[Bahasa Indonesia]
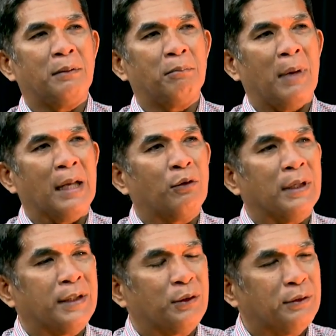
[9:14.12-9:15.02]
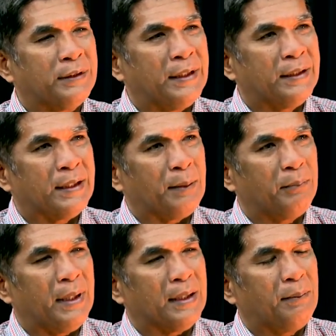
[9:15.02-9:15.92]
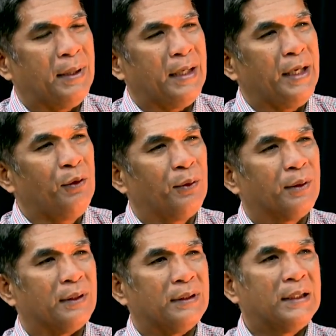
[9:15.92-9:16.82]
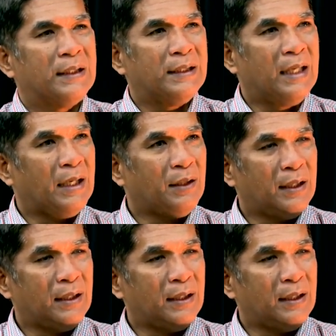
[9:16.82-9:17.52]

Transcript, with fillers: melakukan satu sikap yang namanya nego dengan